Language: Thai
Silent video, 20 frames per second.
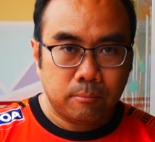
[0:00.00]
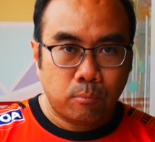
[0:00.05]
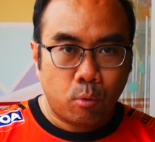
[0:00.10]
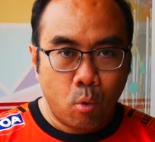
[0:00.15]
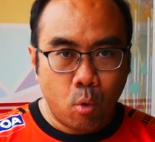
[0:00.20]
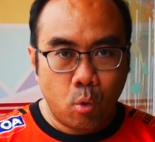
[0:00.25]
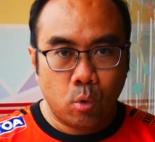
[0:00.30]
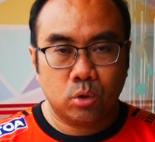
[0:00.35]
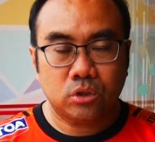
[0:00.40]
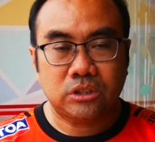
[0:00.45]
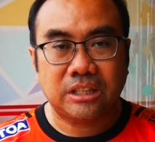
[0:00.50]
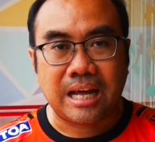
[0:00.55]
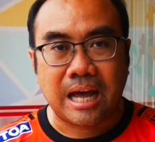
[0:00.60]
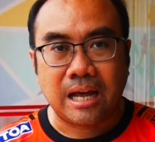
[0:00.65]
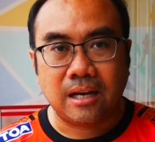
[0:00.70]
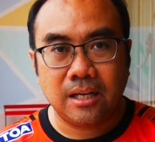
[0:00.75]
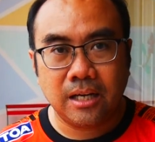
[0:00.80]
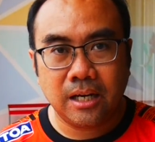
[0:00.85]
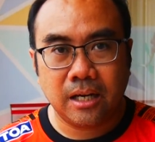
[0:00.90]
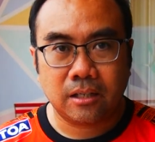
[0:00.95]
ผู้ชนะ
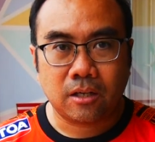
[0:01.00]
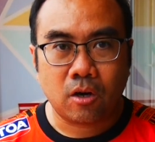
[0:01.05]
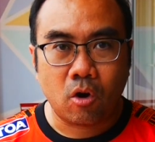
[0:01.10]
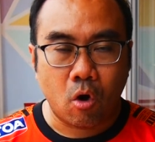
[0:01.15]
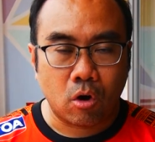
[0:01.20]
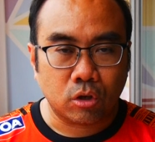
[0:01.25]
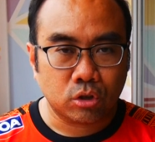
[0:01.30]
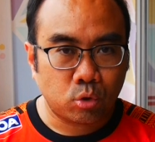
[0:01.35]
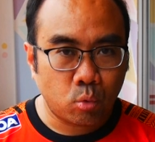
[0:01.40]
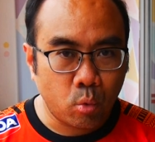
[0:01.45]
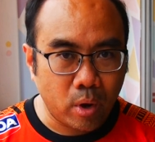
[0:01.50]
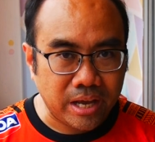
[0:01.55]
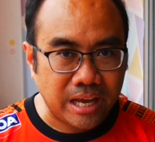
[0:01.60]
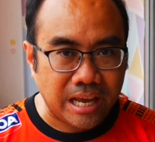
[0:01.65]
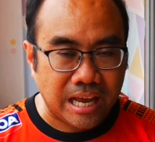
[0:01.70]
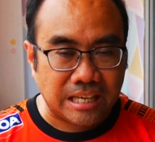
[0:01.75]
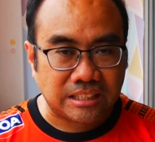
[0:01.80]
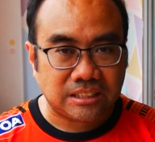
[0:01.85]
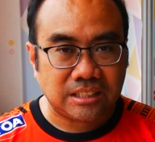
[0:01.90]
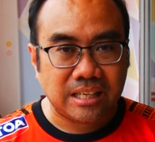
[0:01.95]
เลิศของถ้วย
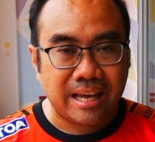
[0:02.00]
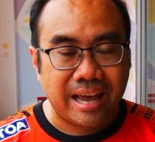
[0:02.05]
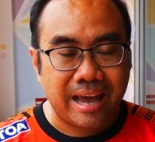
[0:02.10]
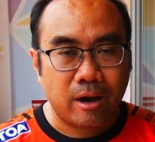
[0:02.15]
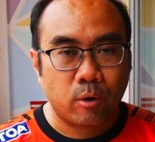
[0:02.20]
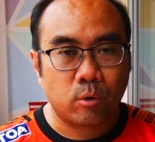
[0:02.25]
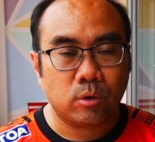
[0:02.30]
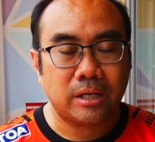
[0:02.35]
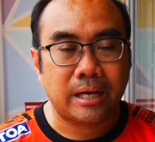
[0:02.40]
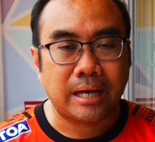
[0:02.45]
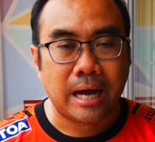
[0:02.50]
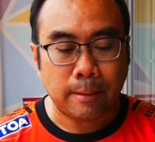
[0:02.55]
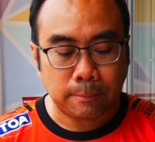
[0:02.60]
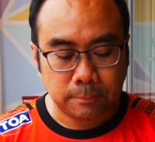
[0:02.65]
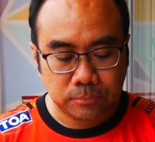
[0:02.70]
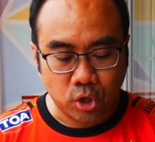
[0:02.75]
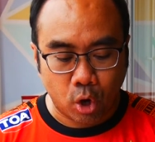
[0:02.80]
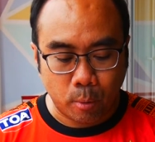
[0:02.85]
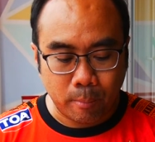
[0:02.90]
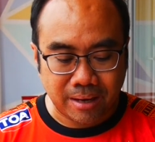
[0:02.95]
ACL นะครับ
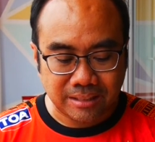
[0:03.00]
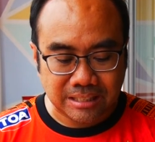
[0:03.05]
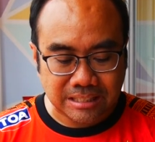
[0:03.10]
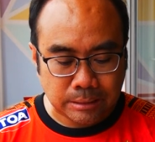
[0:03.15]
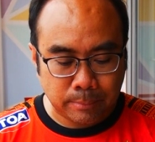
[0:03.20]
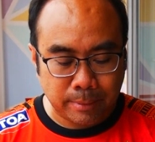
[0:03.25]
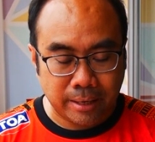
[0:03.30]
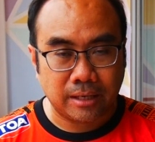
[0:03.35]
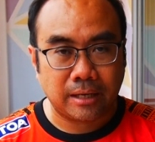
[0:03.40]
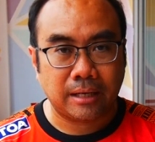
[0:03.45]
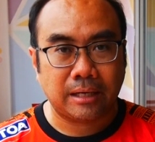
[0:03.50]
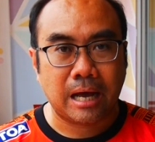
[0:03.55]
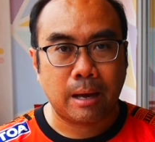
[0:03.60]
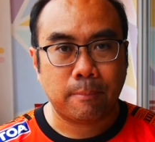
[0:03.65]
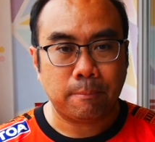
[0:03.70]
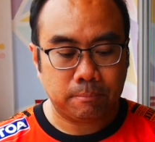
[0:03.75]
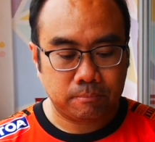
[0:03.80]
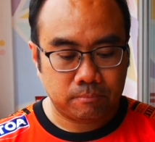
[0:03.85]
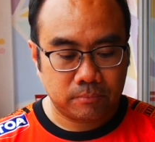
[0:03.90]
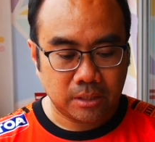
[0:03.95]
2021นะค
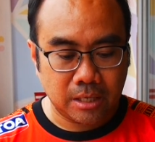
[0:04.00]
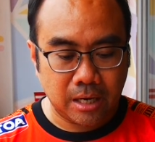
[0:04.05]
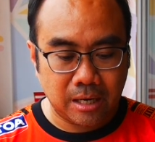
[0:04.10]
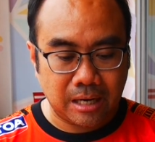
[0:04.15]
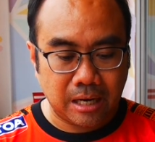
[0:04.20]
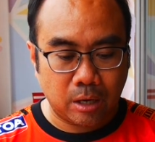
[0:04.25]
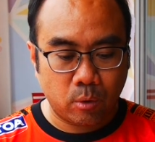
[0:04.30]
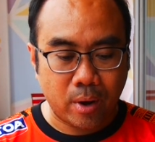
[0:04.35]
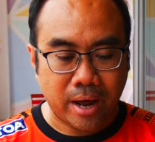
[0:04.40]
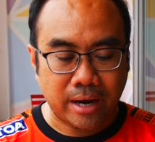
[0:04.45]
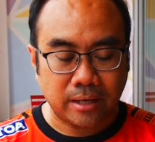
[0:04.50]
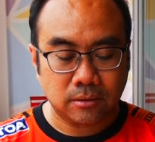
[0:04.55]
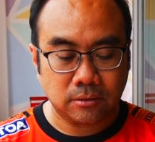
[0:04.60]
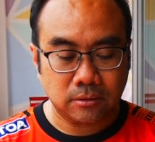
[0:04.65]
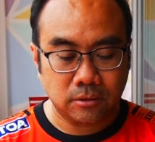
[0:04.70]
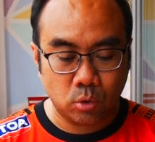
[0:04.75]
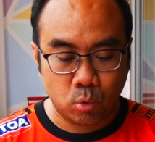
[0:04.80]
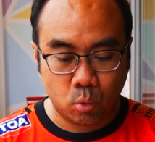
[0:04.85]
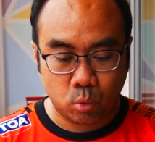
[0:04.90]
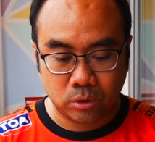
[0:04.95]
รับเงินรางวัล
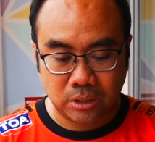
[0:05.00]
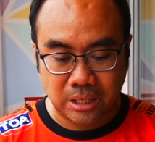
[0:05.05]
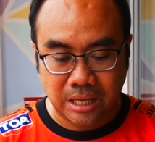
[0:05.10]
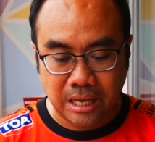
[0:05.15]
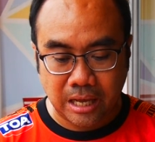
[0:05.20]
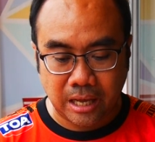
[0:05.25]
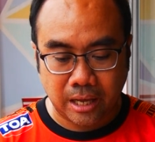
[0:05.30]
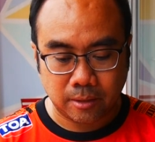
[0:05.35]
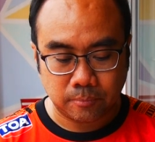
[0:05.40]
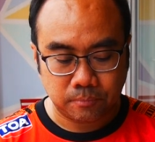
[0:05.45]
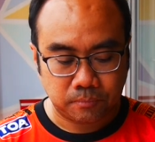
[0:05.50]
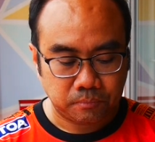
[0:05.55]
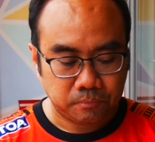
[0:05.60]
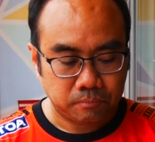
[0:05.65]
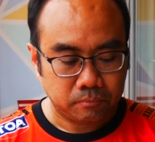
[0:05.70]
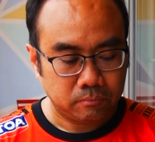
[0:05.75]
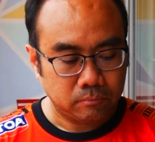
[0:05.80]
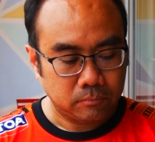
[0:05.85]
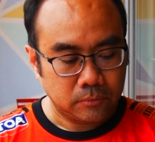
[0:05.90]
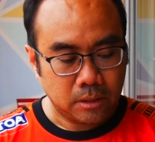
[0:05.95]
อยู่
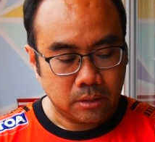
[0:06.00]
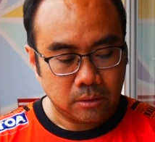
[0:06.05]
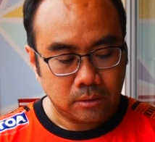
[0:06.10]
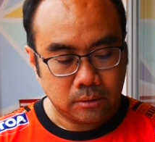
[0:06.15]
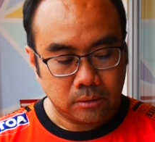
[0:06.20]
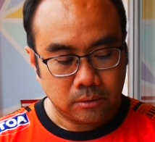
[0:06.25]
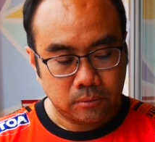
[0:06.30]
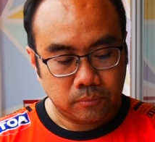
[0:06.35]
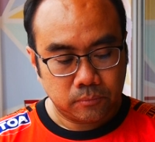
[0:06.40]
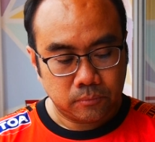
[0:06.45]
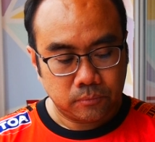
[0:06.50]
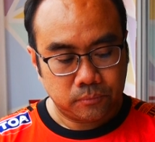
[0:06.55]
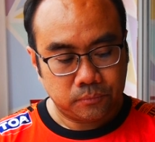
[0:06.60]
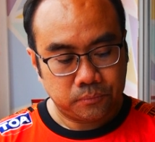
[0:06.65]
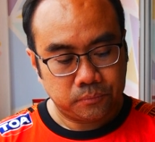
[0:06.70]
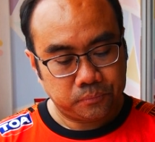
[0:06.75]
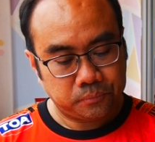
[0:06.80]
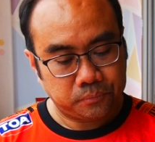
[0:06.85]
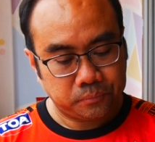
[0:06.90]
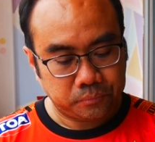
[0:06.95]

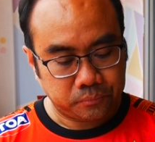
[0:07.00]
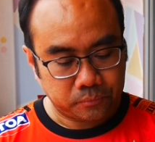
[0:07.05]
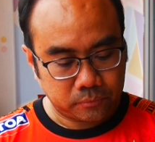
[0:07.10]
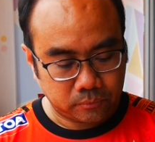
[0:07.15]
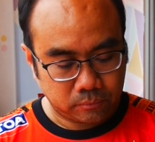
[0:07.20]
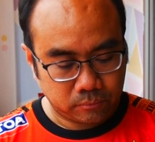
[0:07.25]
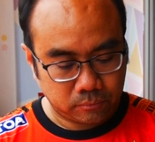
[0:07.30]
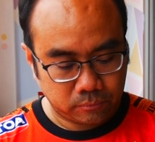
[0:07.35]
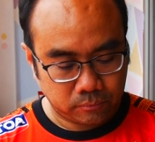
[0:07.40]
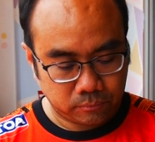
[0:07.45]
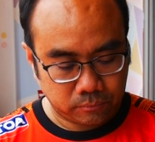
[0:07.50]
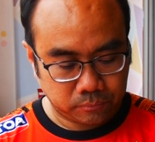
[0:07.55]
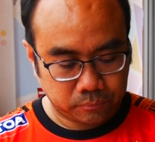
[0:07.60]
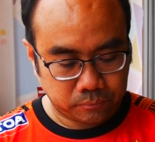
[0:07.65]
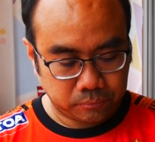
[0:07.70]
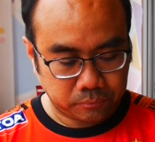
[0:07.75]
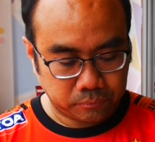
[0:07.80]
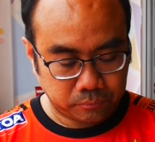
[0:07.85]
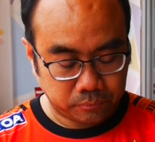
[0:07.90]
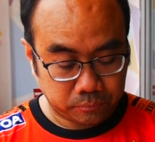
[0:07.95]

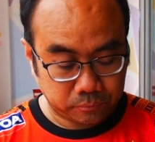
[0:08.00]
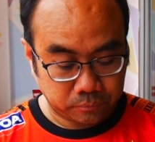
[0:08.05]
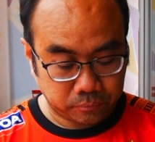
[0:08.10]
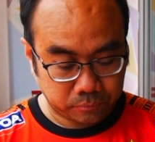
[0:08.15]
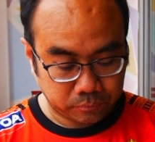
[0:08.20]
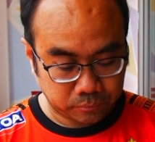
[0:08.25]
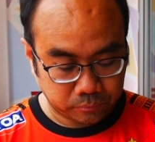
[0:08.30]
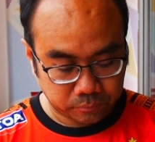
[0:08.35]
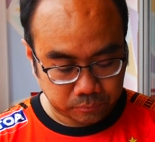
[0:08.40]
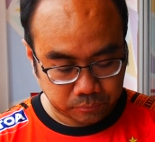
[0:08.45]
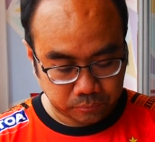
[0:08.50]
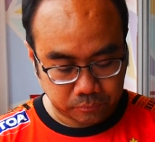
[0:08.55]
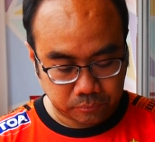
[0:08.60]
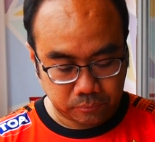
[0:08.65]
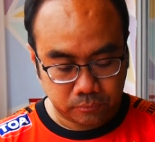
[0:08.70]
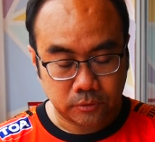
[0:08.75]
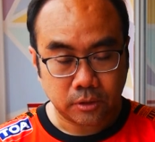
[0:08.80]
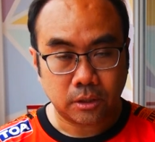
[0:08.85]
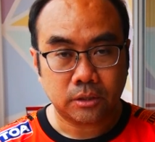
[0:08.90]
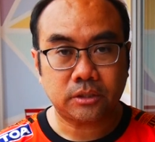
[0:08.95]

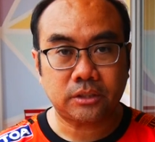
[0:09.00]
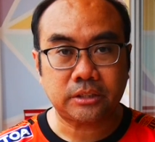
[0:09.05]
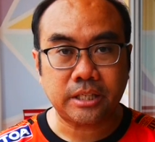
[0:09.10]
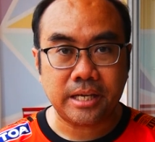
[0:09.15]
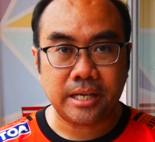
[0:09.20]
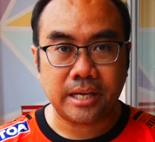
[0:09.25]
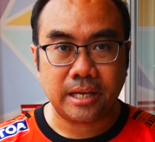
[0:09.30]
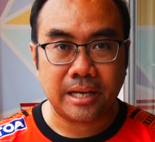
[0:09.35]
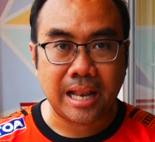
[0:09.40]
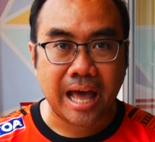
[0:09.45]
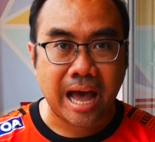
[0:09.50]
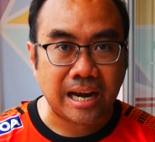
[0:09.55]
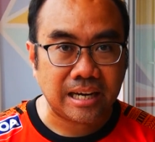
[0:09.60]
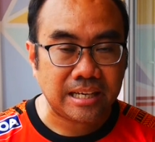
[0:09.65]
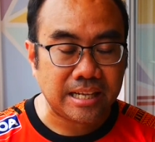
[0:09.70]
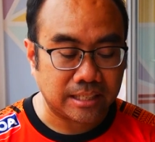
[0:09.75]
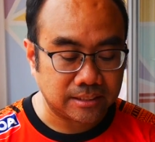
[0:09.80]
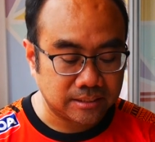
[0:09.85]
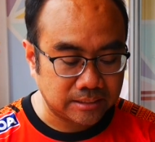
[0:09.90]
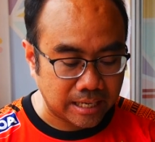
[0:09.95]
ที่ 4 ล้าน
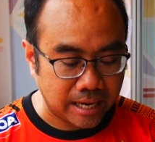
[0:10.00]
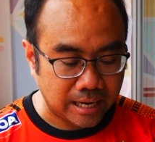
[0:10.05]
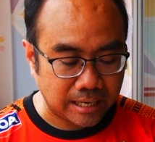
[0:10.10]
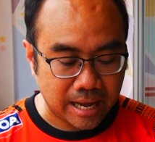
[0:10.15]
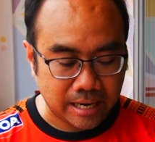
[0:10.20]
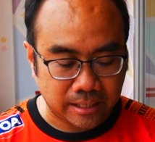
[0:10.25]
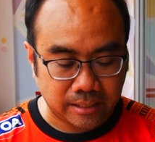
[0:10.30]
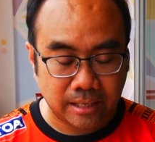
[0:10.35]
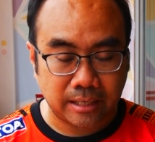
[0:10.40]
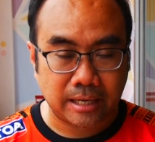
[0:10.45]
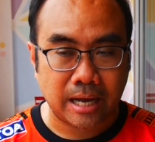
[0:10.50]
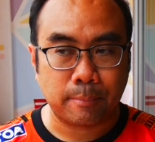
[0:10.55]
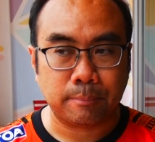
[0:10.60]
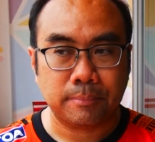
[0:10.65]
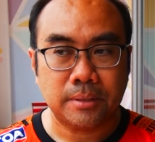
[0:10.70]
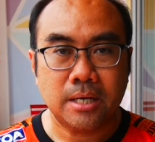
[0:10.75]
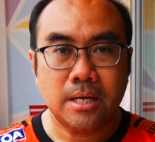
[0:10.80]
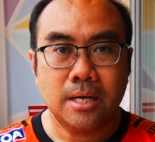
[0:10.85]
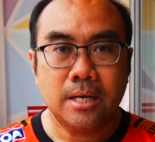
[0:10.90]
เหรียญสหรัฐนะครับ